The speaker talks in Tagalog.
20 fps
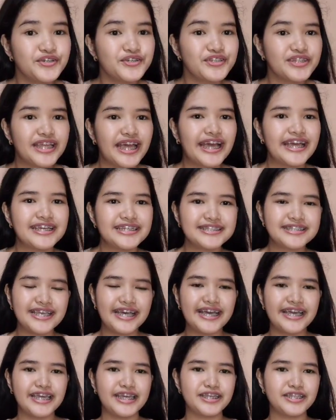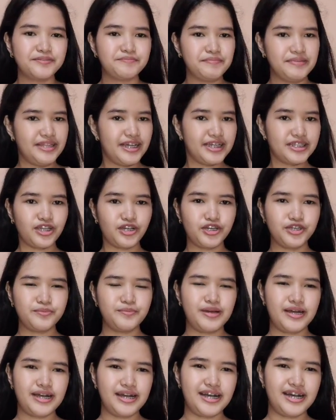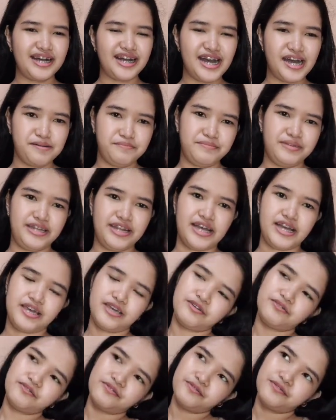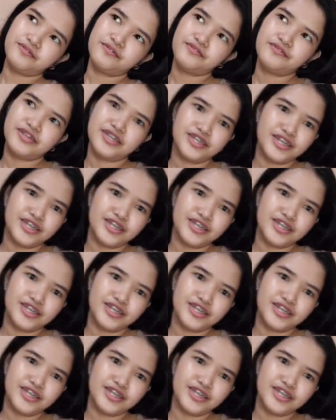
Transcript: yun guys. Ayan, pinakita ko yung mga camera, ay, yung,